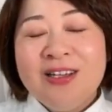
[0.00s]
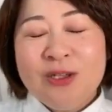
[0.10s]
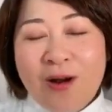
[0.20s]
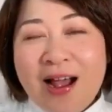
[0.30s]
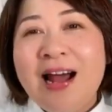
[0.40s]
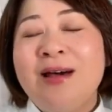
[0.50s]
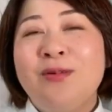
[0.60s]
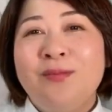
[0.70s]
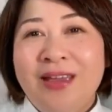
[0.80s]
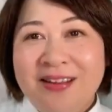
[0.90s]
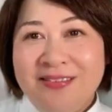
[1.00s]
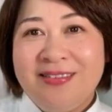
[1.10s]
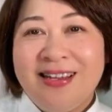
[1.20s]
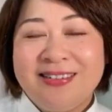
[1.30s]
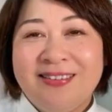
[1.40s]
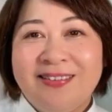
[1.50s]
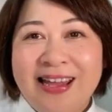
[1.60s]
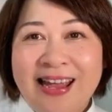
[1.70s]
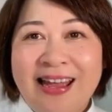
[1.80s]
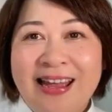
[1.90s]
空からも見えるんですよ
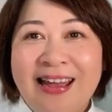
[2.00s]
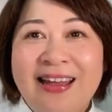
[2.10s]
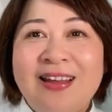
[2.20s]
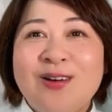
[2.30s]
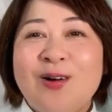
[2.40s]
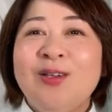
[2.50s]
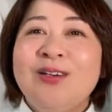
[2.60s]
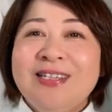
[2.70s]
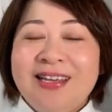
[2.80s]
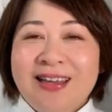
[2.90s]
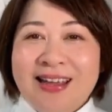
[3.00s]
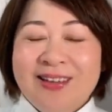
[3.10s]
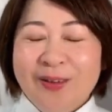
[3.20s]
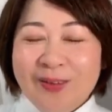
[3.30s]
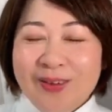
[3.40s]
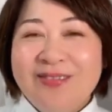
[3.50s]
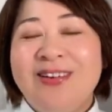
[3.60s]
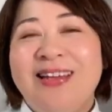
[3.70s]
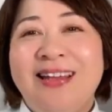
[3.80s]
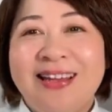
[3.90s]
ね。この時期ね、とって
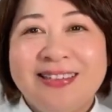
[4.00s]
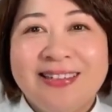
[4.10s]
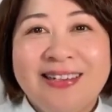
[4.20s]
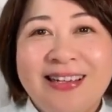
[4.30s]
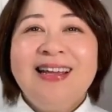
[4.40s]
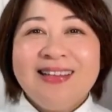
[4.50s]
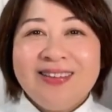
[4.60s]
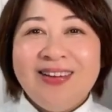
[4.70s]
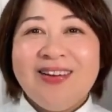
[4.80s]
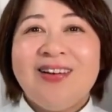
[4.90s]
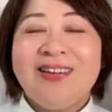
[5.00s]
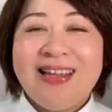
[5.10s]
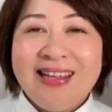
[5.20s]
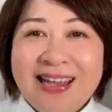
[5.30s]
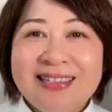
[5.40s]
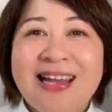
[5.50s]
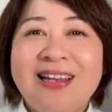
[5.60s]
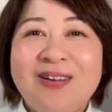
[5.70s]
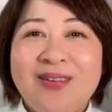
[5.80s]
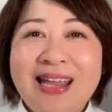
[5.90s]
もいいです。ということでね、最
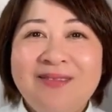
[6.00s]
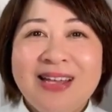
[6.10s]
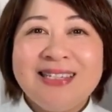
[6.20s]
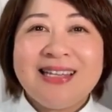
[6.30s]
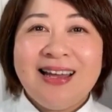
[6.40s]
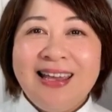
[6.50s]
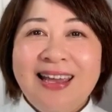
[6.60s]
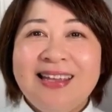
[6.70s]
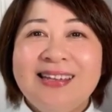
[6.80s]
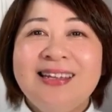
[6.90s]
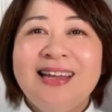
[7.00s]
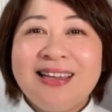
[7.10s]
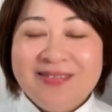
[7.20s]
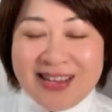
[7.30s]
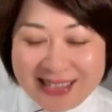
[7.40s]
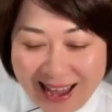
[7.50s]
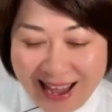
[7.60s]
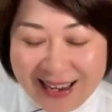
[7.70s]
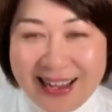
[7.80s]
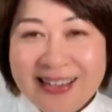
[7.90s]
後まで皆さん聞いていただきまして
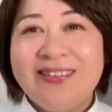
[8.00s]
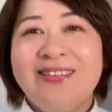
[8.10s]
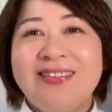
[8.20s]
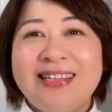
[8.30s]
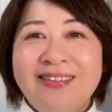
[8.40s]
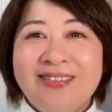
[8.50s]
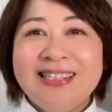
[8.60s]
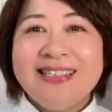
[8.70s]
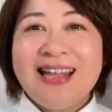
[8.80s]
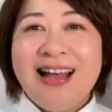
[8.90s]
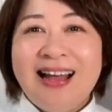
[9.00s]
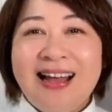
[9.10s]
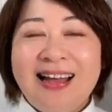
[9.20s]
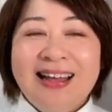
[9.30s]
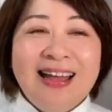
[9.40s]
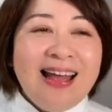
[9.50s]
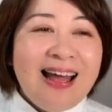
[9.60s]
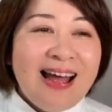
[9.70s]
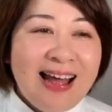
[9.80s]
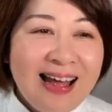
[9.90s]
ありがとうございました。
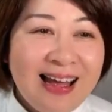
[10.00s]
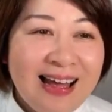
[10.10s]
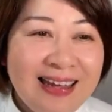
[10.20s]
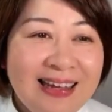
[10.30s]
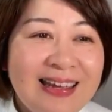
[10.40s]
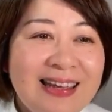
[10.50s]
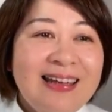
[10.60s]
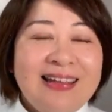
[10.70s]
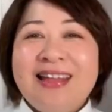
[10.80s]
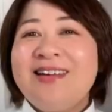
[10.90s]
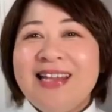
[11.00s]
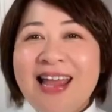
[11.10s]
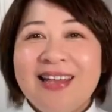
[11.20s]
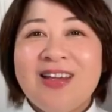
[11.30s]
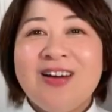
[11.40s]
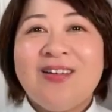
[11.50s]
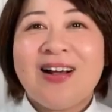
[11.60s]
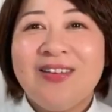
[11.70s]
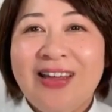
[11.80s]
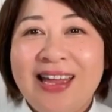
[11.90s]
はい、ではね、今日は
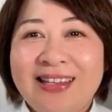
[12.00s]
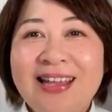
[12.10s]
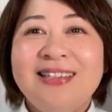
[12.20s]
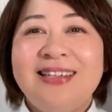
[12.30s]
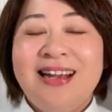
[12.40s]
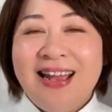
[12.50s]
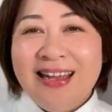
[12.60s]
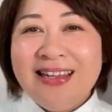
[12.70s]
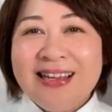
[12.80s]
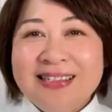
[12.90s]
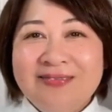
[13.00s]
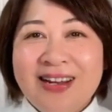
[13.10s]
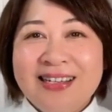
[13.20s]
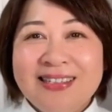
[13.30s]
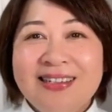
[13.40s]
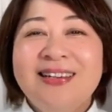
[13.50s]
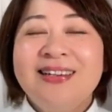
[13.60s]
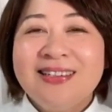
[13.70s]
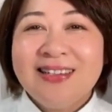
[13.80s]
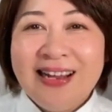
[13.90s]
この辺で失礼いたします。
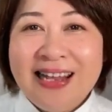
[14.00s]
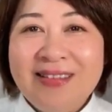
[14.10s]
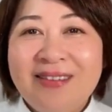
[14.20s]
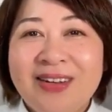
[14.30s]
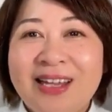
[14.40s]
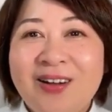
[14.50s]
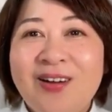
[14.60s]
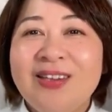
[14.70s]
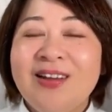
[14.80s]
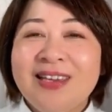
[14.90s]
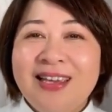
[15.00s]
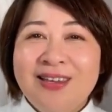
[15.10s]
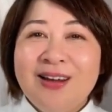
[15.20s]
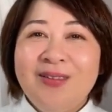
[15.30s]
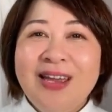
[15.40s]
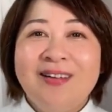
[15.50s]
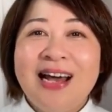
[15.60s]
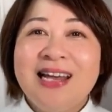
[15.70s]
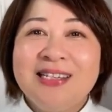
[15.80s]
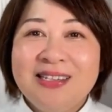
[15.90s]
それではまた今度金曜日お
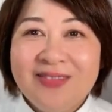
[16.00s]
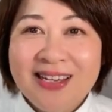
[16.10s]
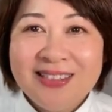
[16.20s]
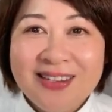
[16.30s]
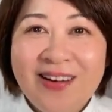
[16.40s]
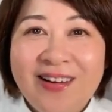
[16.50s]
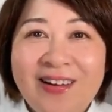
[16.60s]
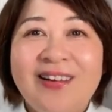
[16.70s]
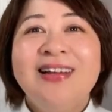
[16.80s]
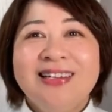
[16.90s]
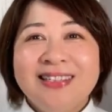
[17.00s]
会いしましょう。